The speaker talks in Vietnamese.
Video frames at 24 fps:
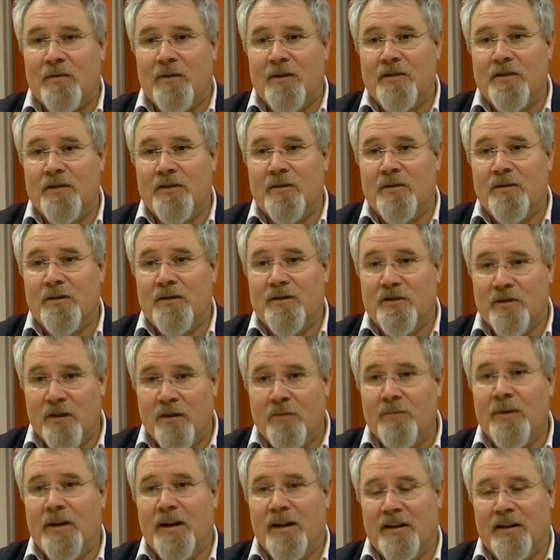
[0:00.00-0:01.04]
tạp chí
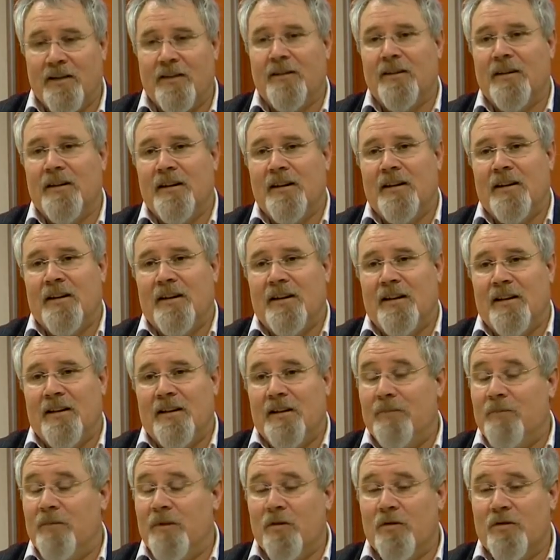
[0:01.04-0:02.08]
PNAS
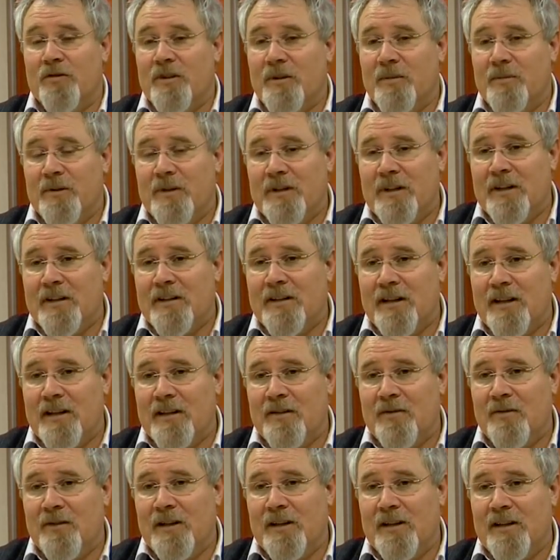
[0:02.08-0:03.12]
Plus của Hoa
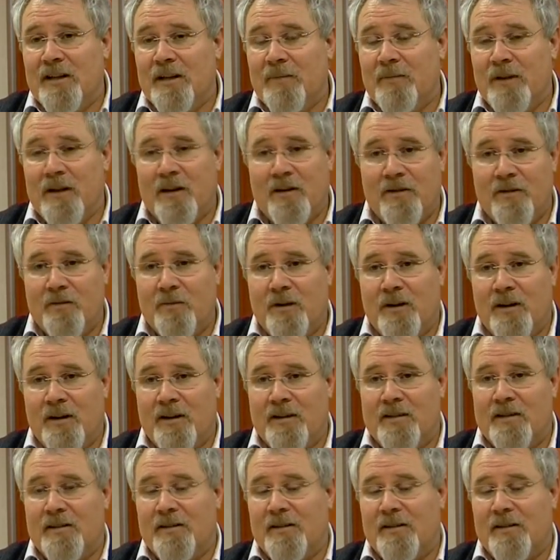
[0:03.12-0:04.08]
Kỳ. Các nhà nghiên